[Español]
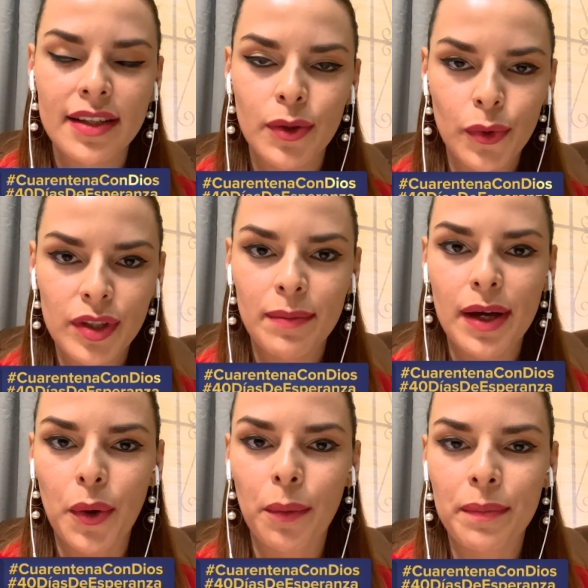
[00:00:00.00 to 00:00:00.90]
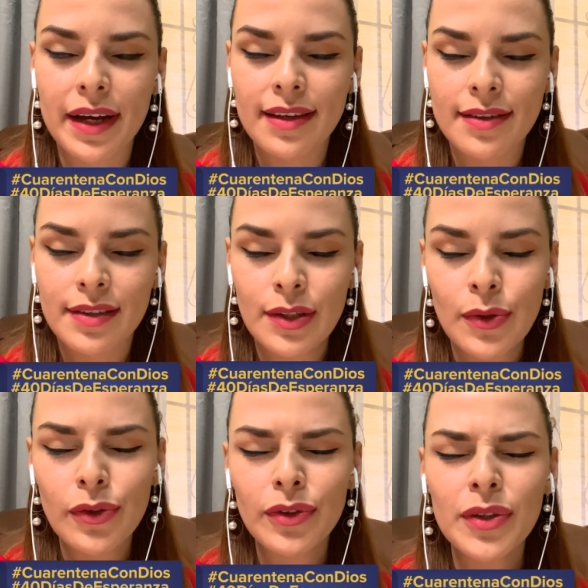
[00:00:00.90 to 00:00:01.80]
Si gusta, me acompaña.
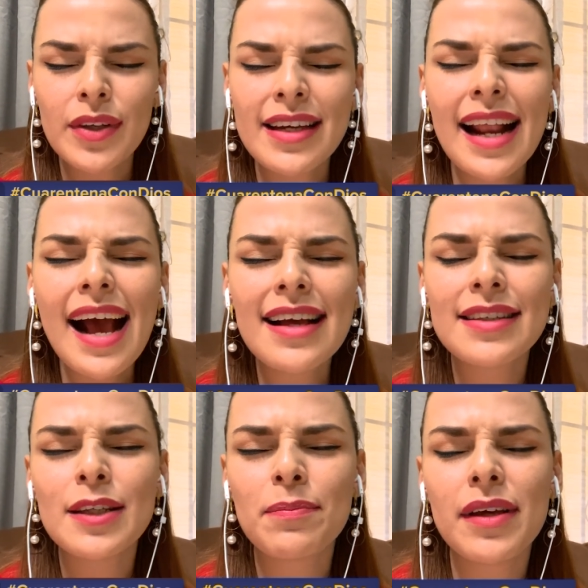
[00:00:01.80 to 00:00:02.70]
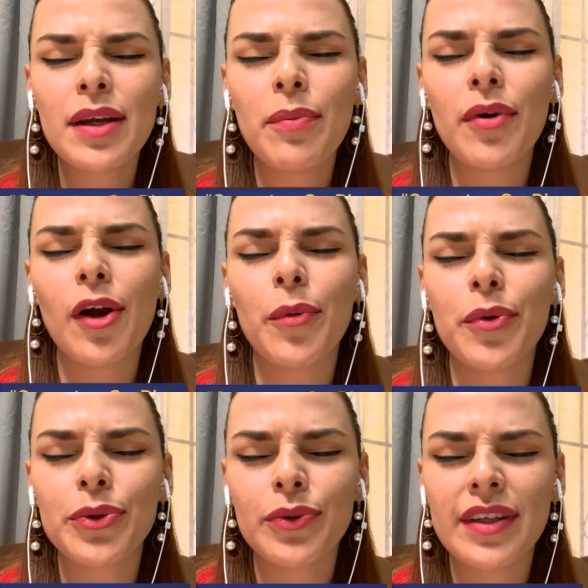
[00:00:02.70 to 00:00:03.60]
Señor, yo te doy gracias, Padre, por la
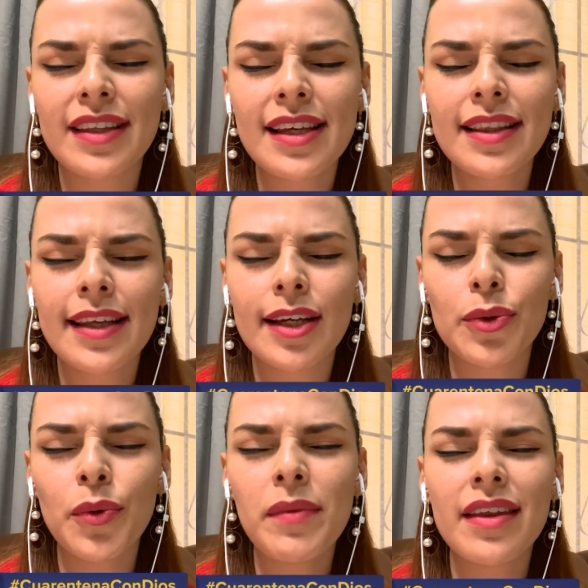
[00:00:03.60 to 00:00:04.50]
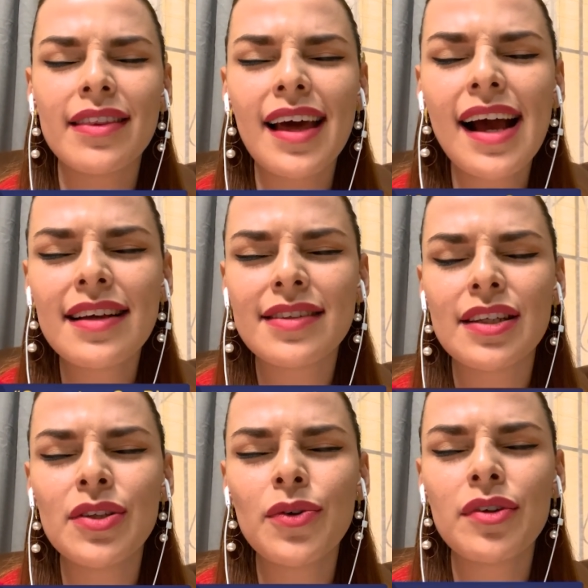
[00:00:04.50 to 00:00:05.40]
oportunidad de que tú me das,
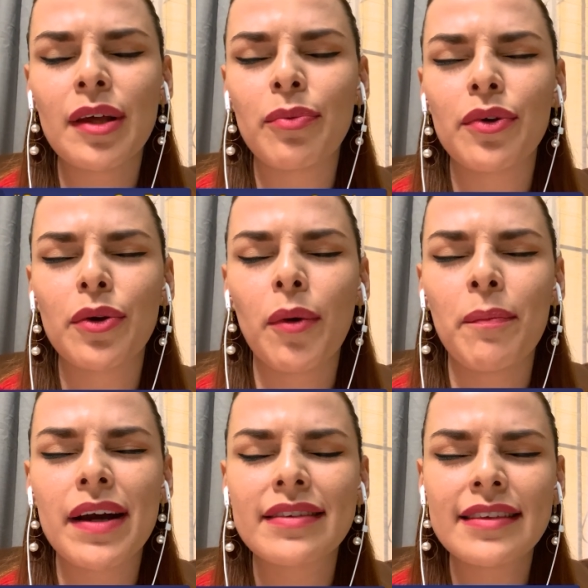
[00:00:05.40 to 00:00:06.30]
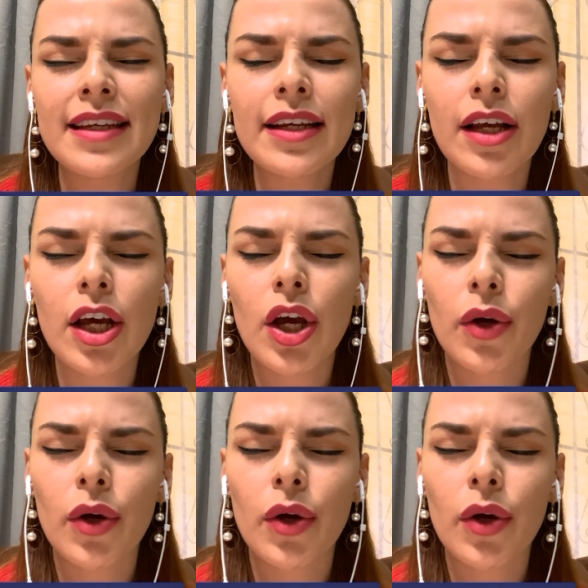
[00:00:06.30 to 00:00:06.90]
Señor, de poder compartir